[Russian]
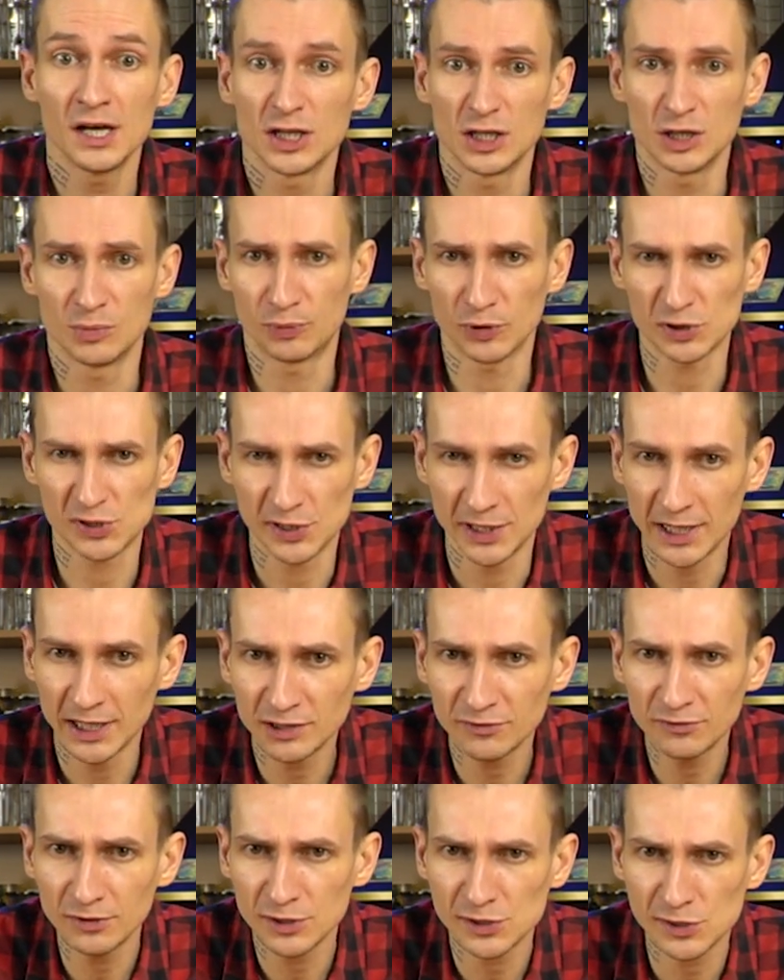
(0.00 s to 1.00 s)
Не после
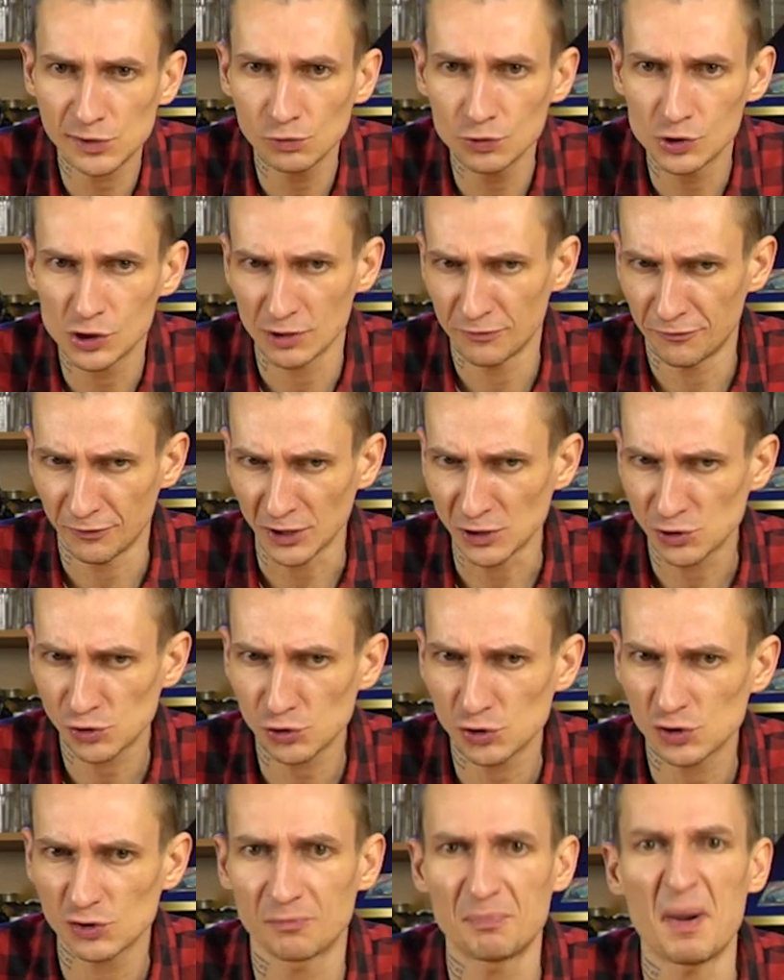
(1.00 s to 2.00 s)
этого ли случая
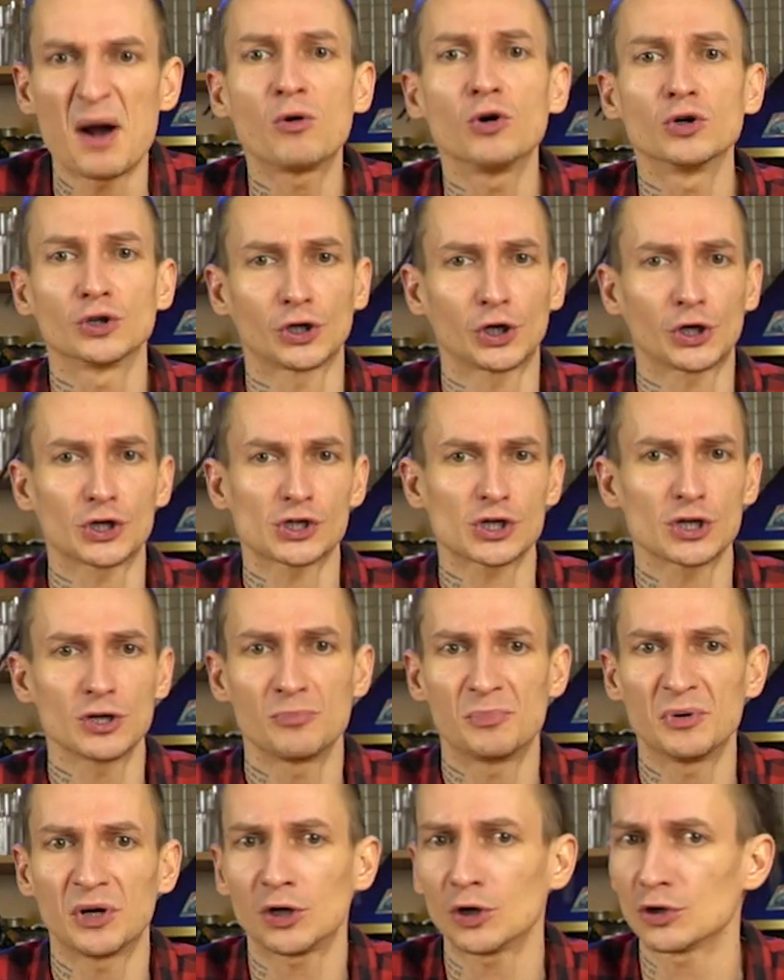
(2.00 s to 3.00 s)
французы в погонах решили
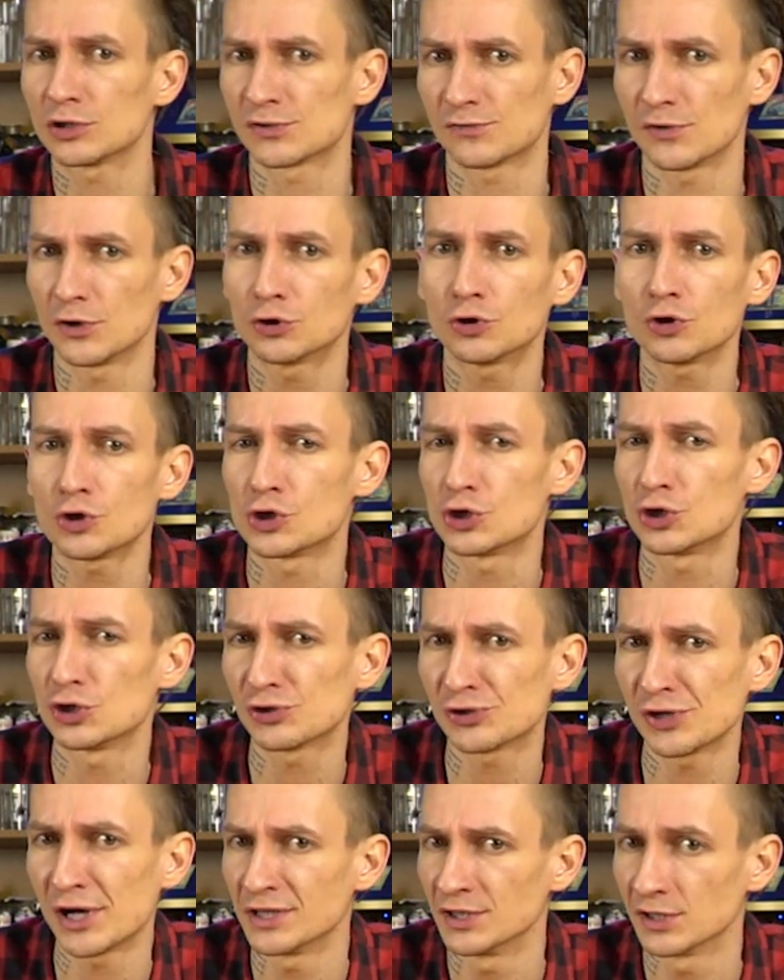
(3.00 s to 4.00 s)
прикрыть свои тощие
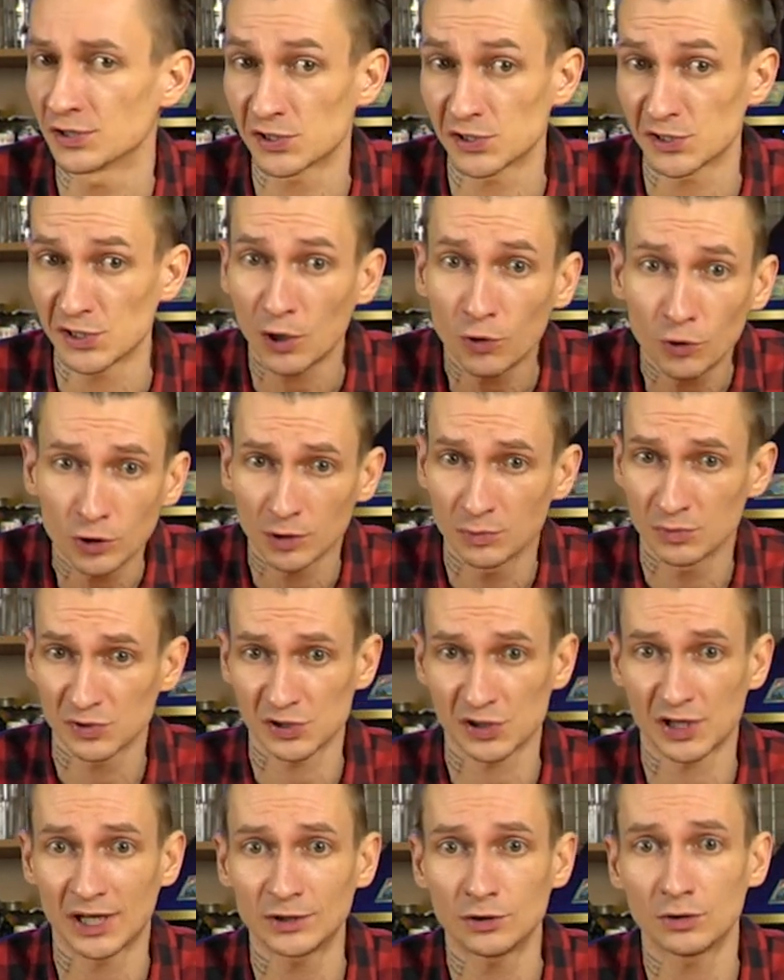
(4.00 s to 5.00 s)
задницы загоном,
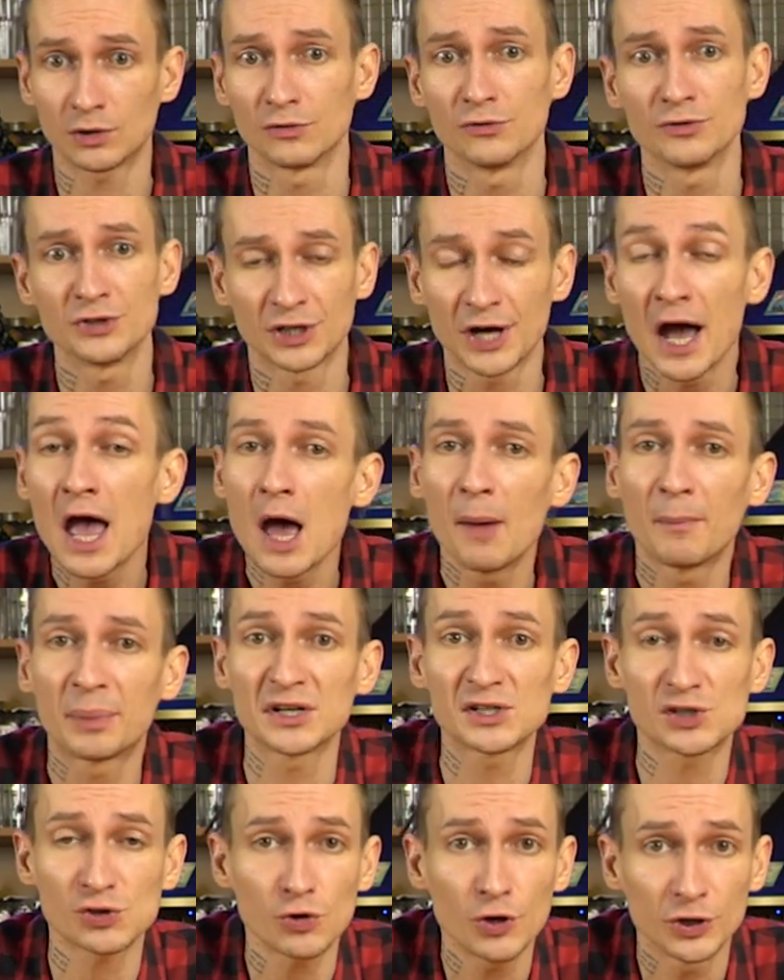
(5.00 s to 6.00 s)
из-за которого у них
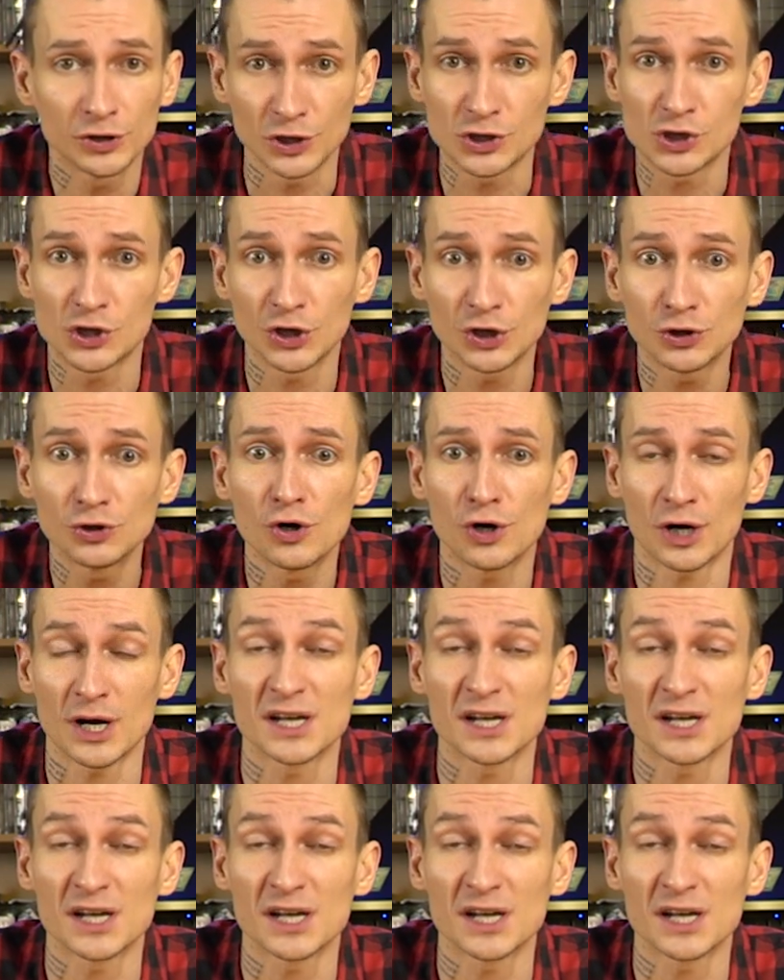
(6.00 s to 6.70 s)
происходит очередной